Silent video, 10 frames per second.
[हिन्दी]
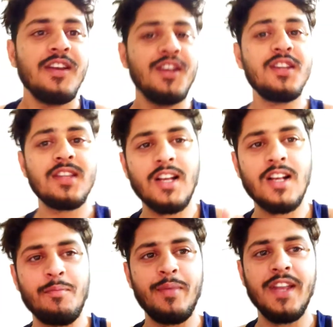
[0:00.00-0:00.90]
इतने
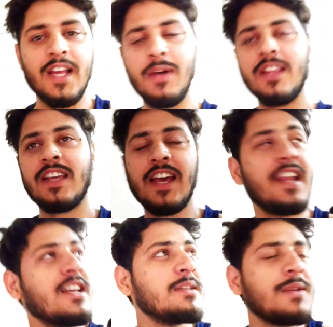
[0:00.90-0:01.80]
कप पीने के बाद कह
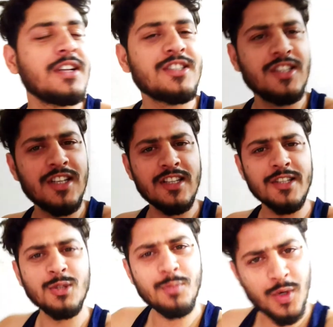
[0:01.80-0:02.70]
रहे हैं जब घर से
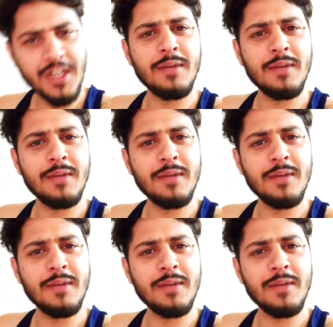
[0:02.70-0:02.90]
निकलते हैं तो पोटी का